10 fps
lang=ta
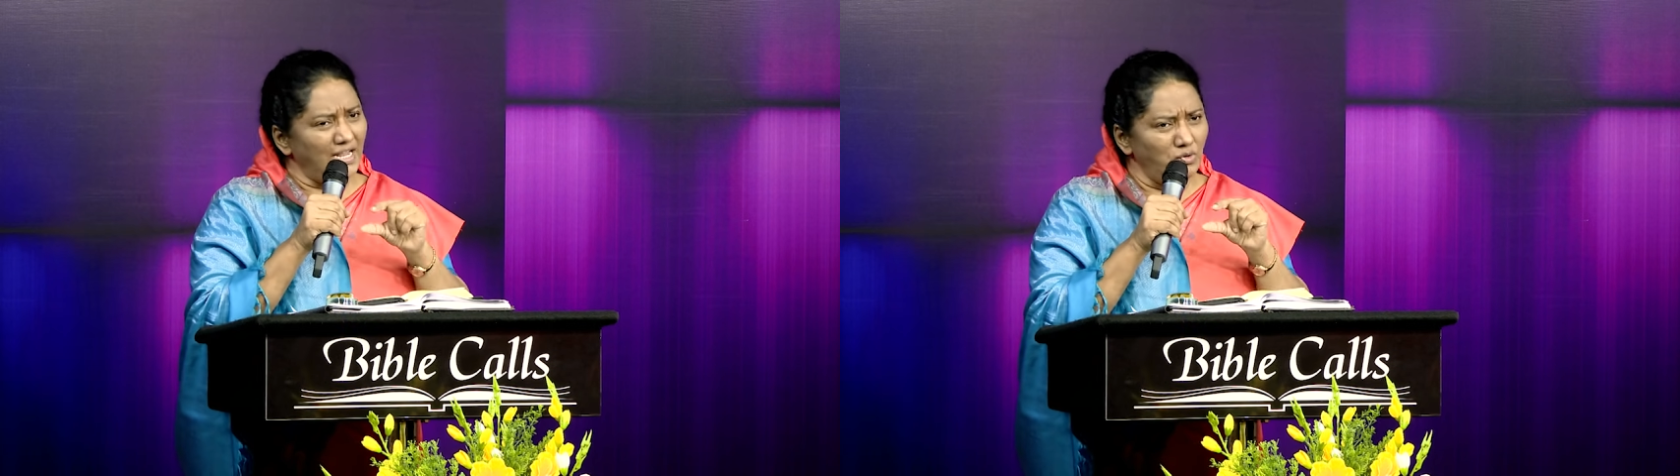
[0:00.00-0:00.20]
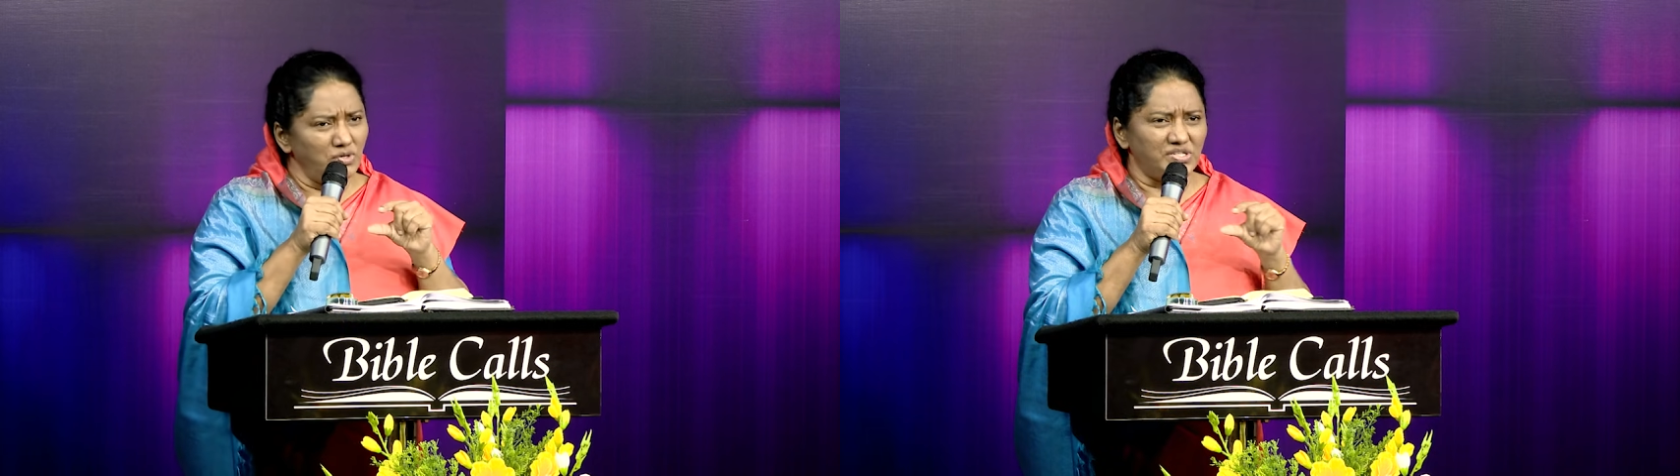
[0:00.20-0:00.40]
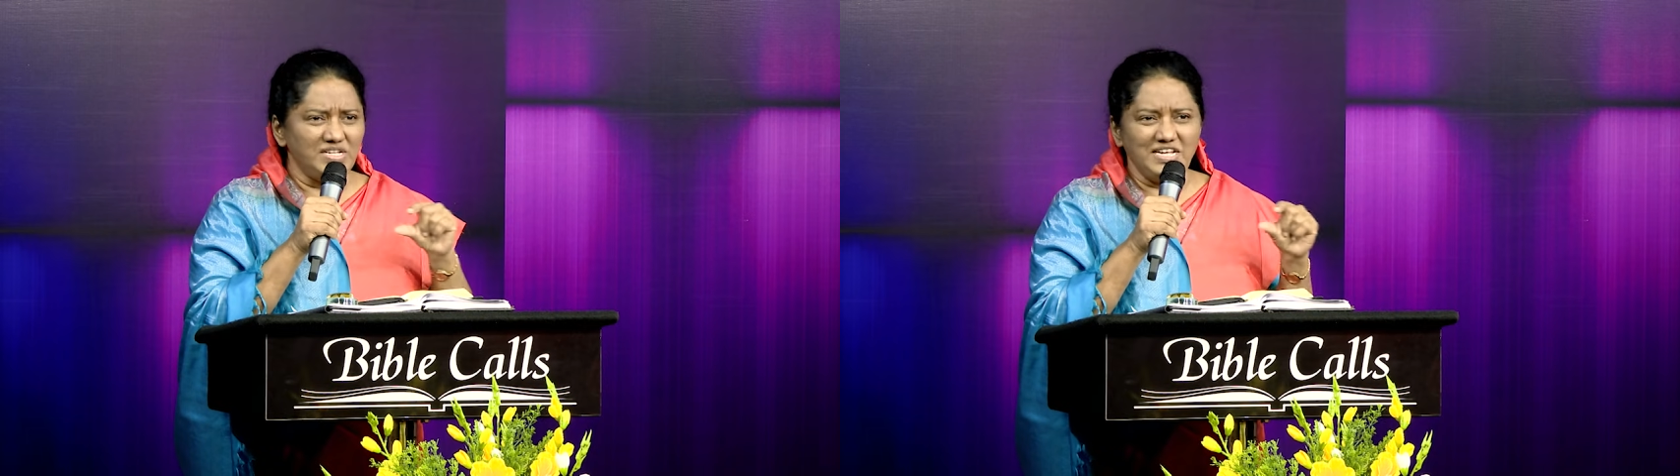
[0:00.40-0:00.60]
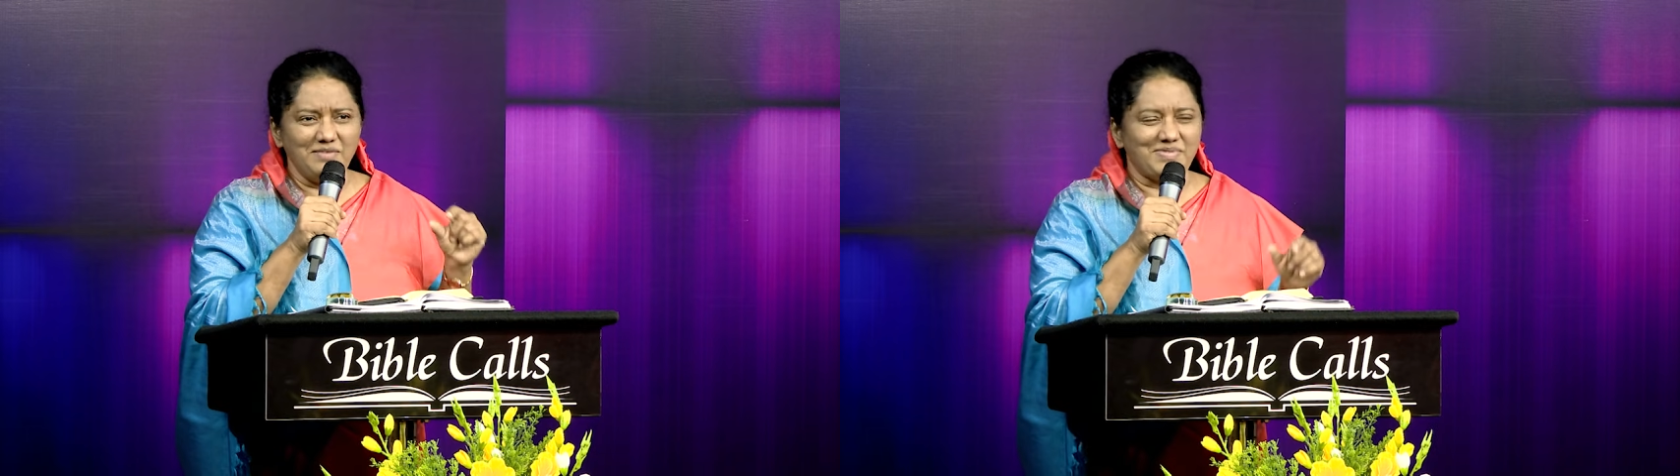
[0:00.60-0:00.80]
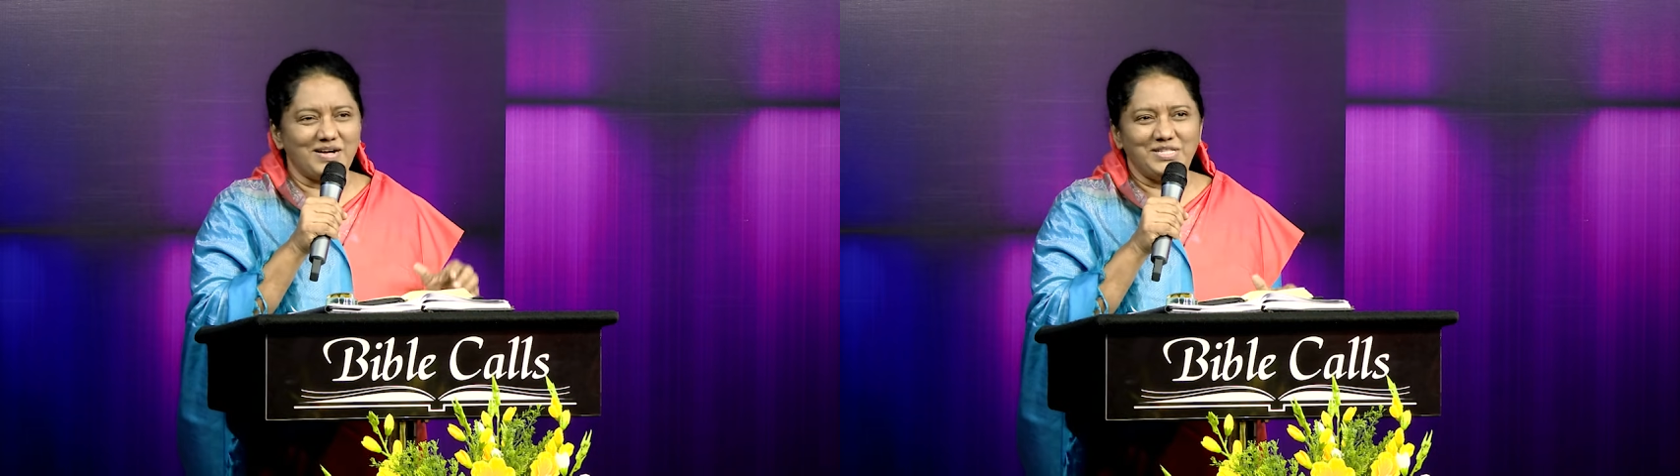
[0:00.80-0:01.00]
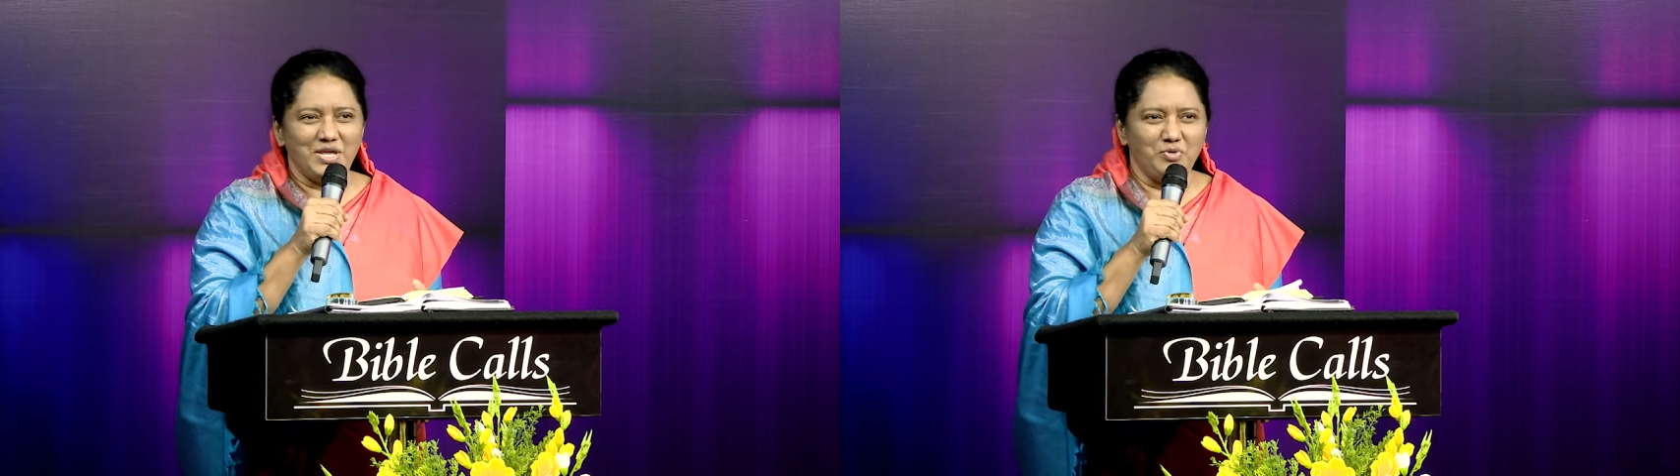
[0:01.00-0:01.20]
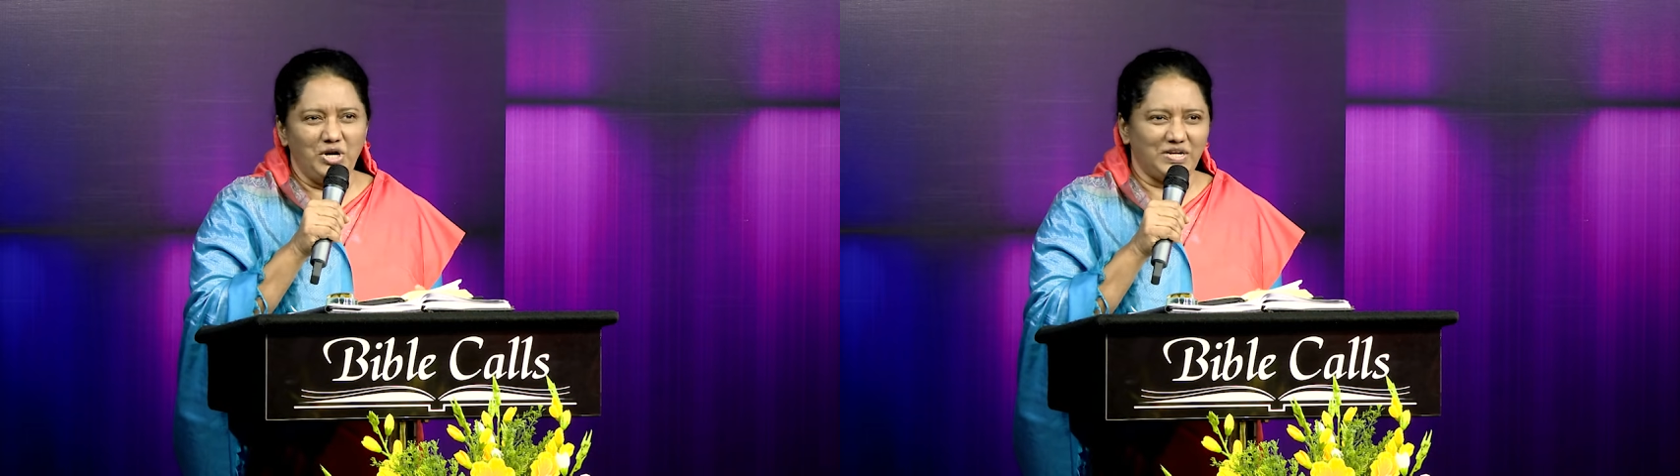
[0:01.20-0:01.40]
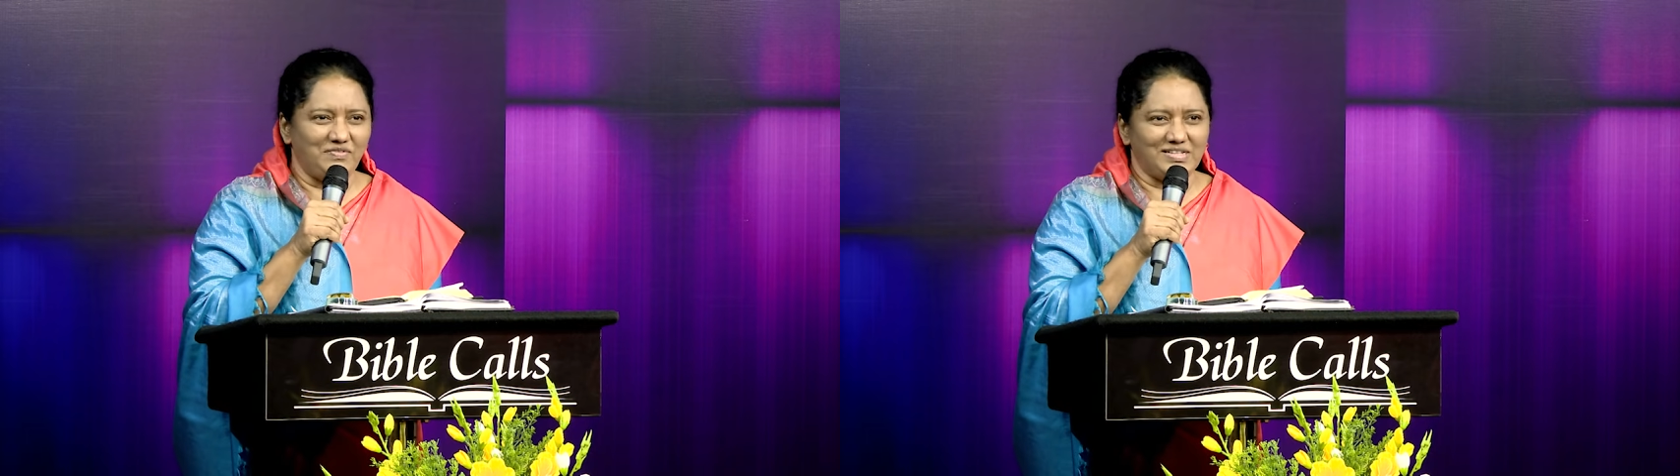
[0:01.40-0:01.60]
இன்னொரு சிறிய பகுதியும்
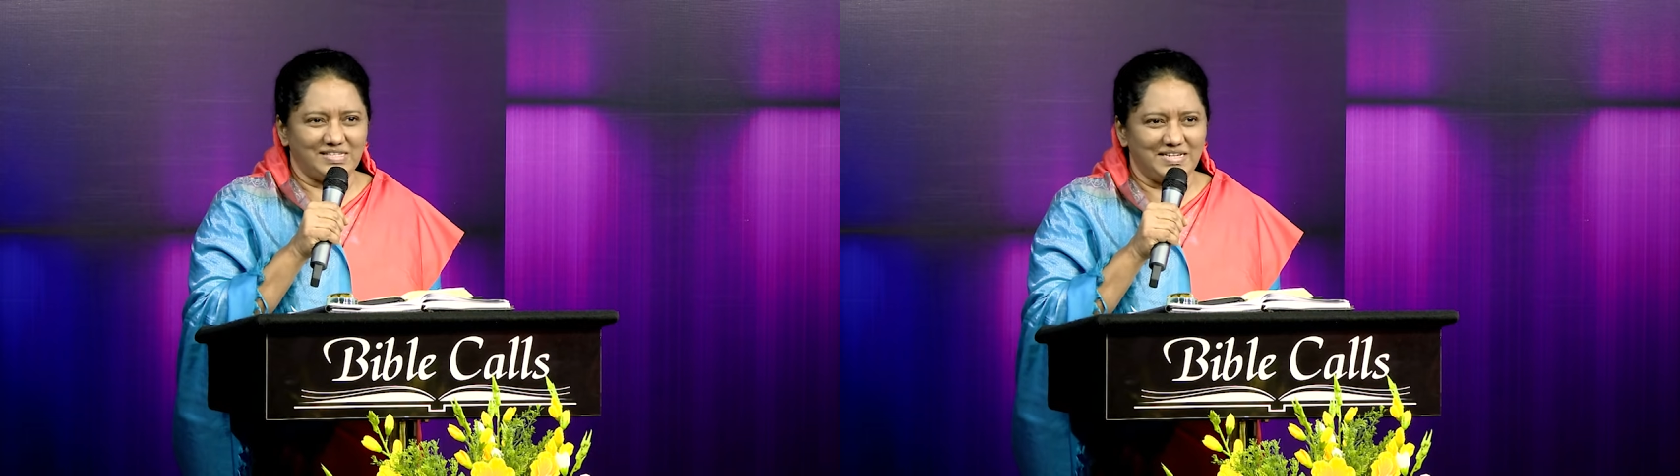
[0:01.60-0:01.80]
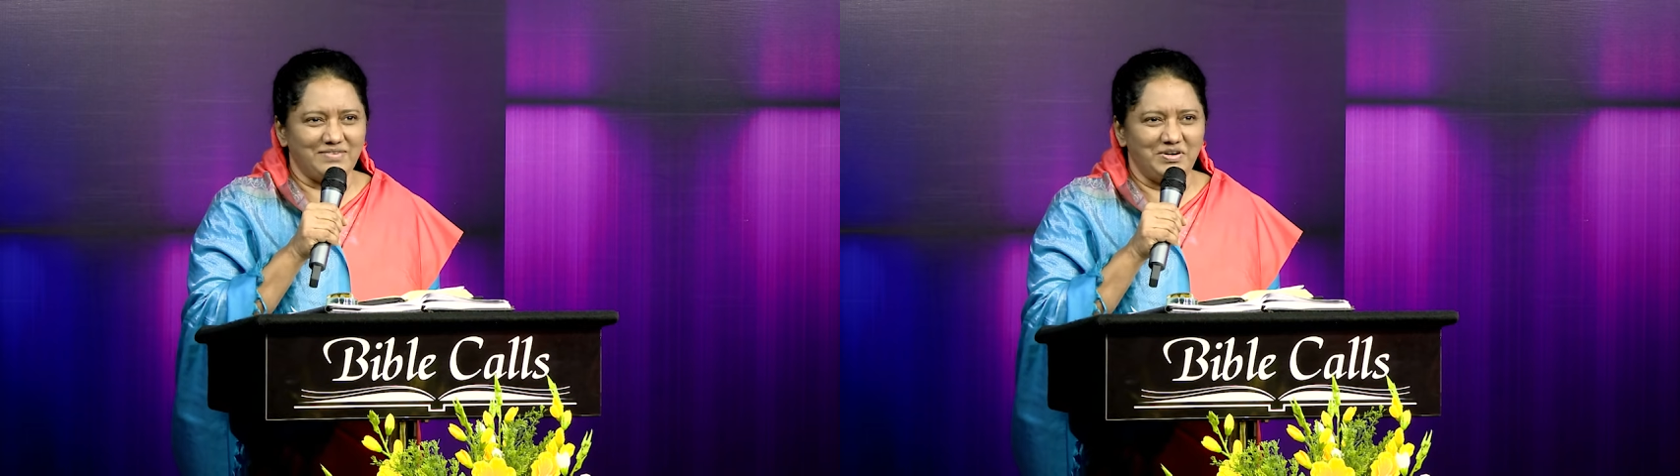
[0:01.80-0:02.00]
உங்களுக்கு வாசிக்க